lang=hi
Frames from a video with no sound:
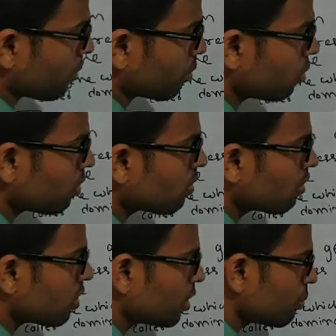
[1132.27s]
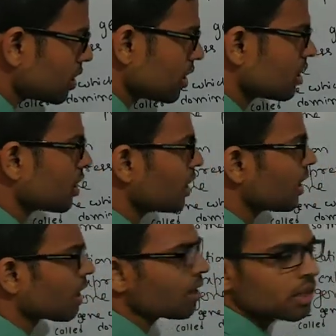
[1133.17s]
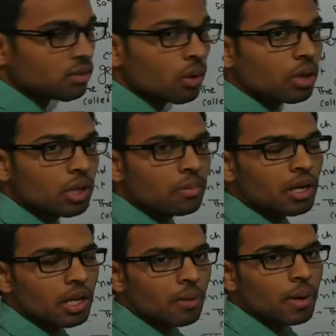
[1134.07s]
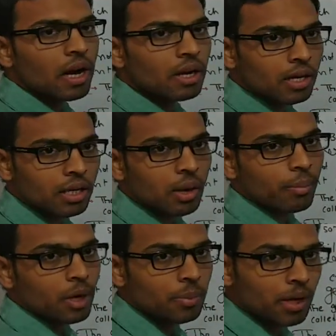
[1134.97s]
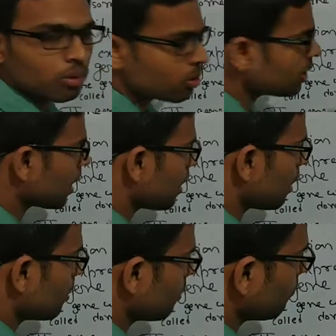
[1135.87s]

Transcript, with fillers: आप को रिप्रेजेंट करेगा स्मॉल ही बनेगा प्लांट लेकिन अपना इफेक्ट तो दिखाया